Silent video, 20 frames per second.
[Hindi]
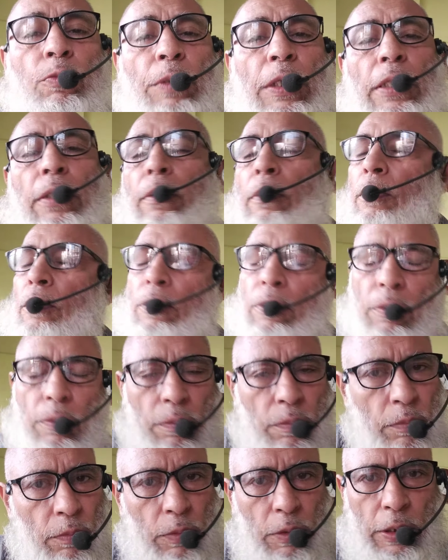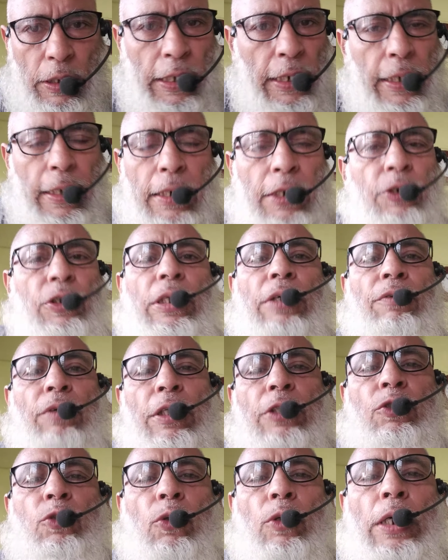मी ये इंग्लिश के
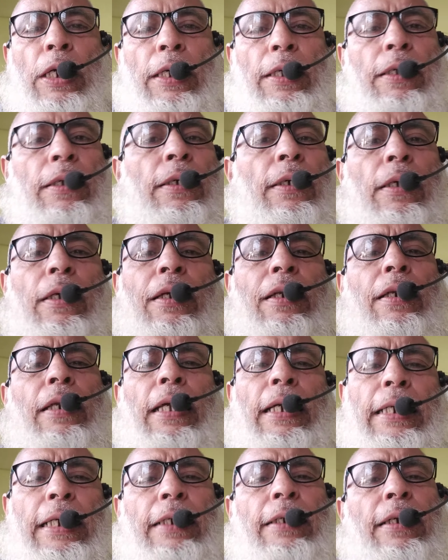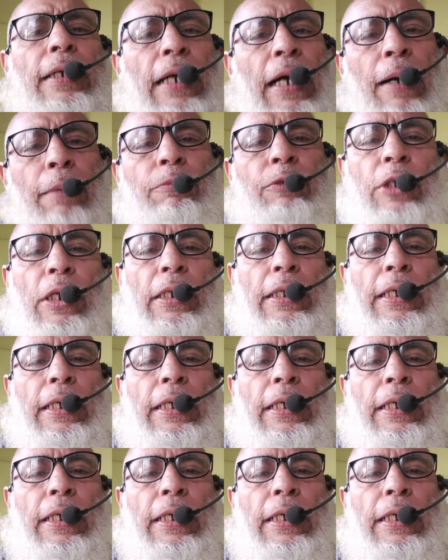वर्ड्स हो गए लेकिन काम चल